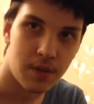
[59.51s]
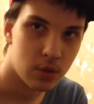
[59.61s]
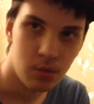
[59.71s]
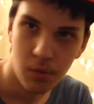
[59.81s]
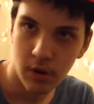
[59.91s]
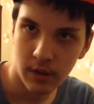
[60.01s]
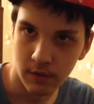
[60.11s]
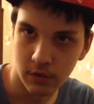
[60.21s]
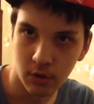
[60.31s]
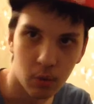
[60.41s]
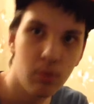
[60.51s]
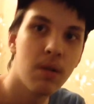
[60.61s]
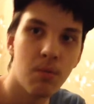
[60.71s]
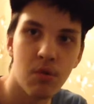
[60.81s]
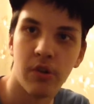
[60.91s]
Я думаю, это все
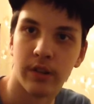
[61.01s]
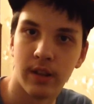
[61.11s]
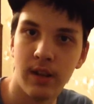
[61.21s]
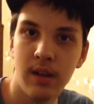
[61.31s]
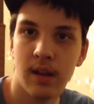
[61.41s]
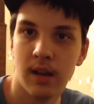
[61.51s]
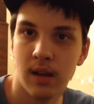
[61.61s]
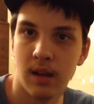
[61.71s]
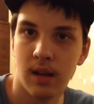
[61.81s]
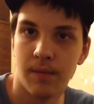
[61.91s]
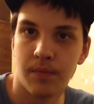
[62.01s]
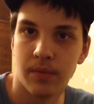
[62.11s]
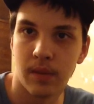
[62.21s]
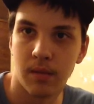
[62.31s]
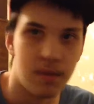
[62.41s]
круто будет и
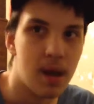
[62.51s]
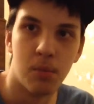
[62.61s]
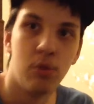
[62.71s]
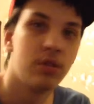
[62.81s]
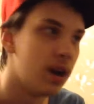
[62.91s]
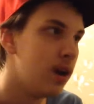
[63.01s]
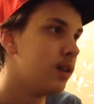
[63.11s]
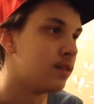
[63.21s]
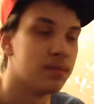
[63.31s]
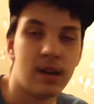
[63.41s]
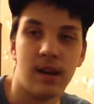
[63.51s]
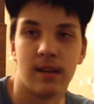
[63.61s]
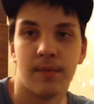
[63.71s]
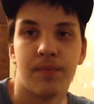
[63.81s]
меня будут реально смотреть.